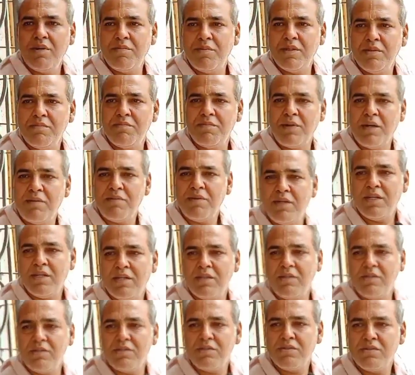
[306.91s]
আমার বাবা
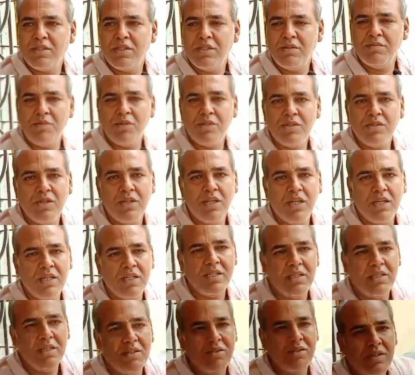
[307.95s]
গত তিন বছর
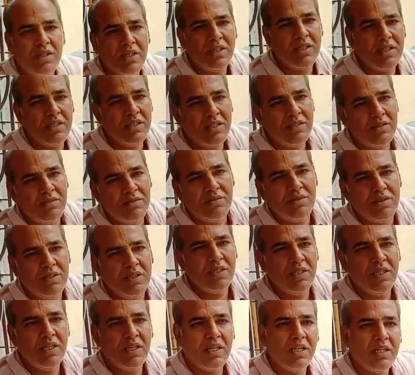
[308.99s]
আগে দেহ রেখেছেন
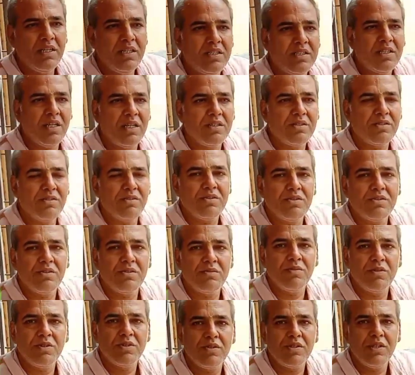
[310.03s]
উনি এখানে ষাট
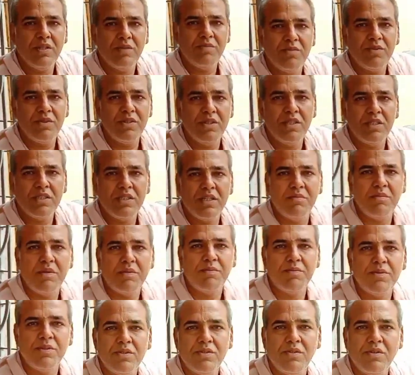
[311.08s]
সত্তর বছর এই মন্দিরে
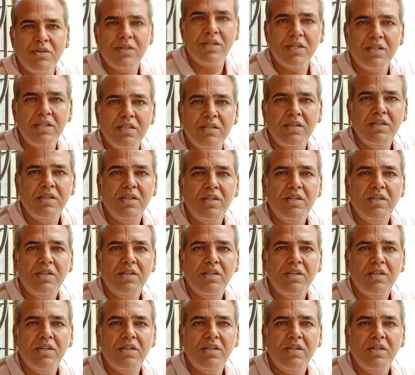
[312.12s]
সেবা পুজো করলেন